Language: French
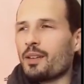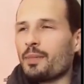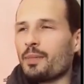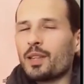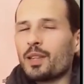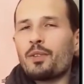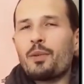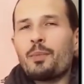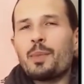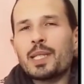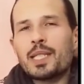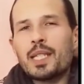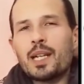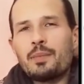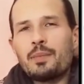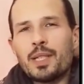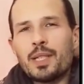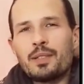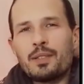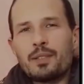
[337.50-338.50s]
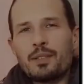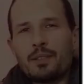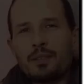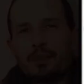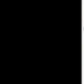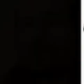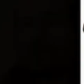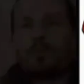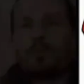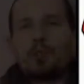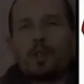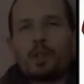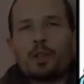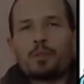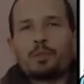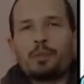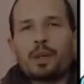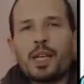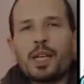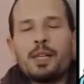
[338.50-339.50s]
Maintenant, on passe à la méthode. Comme tu l'as
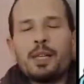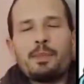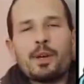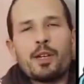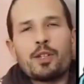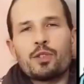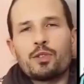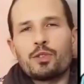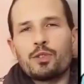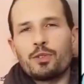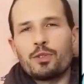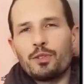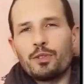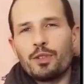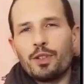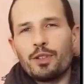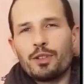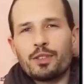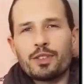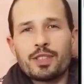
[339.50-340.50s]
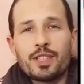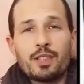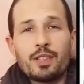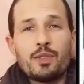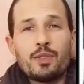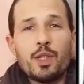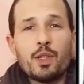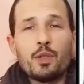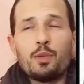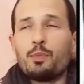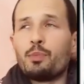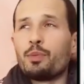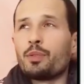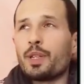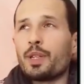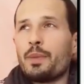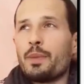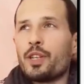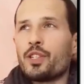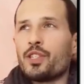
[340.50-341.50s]
compris, l'image que je te donne dans cette vidéo pour
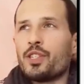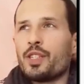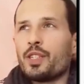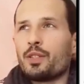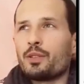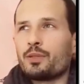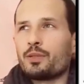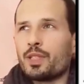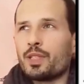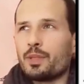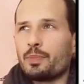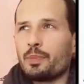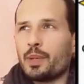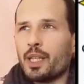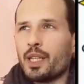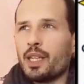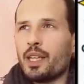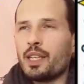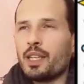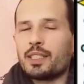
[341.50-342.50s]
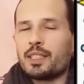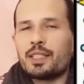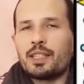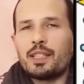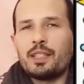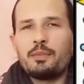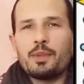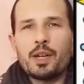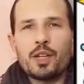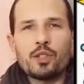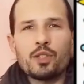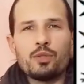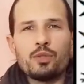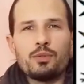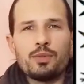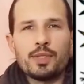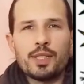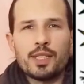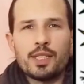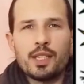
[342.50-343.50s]
imaginer ton esprit, c'est l'image
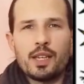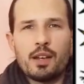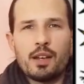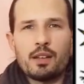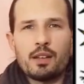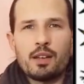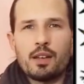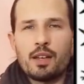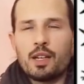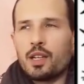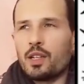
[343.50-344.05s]
du ciel.